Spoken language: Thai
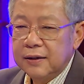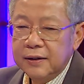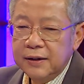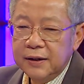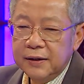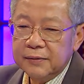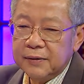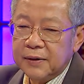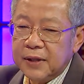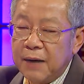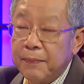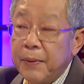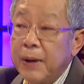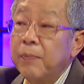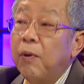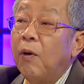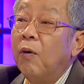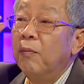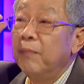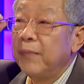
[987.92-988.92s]
คือถ้าเป็
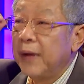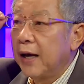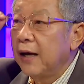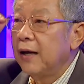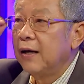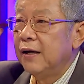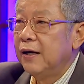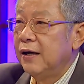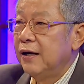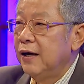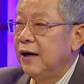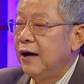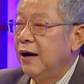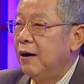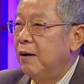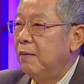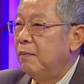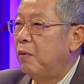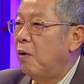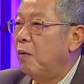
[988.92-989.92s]
นผมนะ
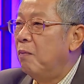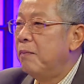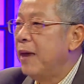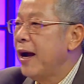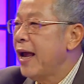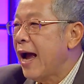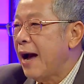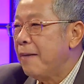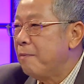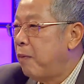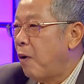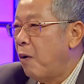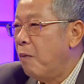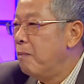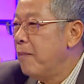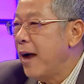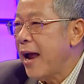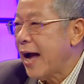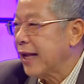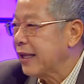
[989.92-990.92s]
ผม
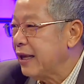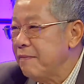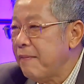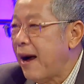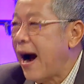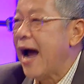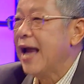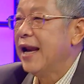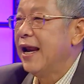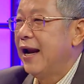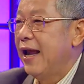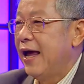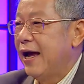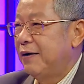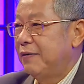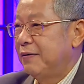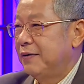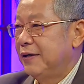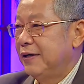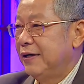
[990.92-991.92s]
ไม่อธิบายเลย
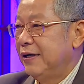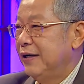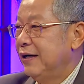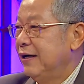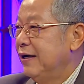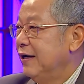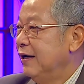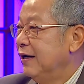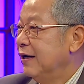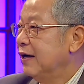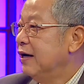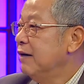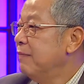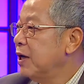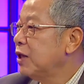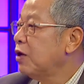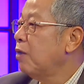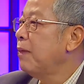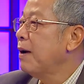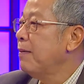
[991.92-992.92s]
แล้วคือ
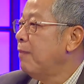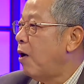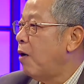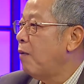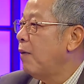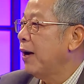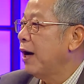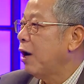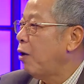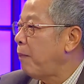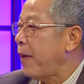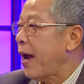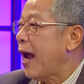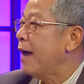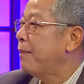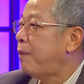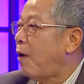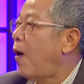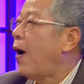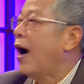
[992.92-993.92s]
ไม่ต้องไปบอกว่าเรา
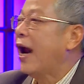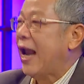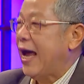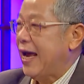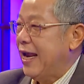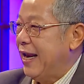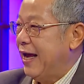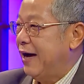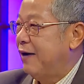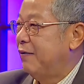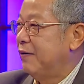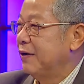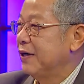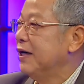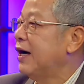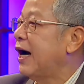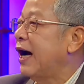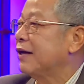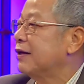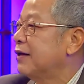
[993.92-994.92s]
แพ้เพราะอะไรแล้ว
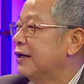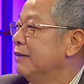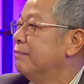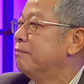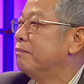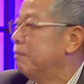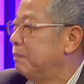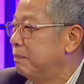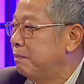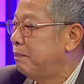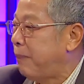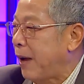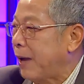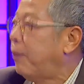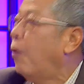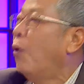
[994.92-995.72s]
คือไป